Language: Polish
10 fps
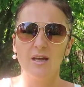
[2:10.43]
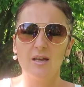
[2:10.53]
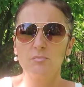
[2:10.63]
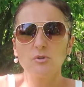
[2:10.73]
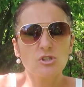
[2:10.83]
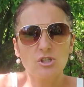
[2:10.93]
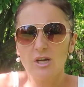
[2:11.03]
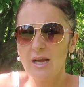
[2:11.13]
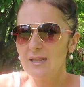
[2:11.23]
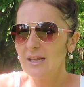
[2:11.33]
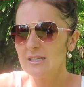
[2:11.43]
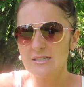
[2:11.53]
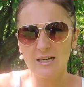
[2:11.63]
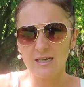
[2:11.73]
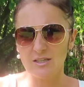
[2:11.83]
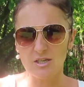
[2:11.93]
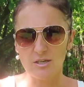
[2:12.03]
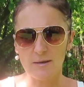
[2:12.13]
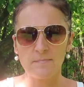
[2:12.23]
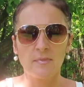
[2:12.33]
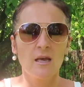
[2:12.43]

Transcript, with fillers: e, postrzega dane zagadnienie.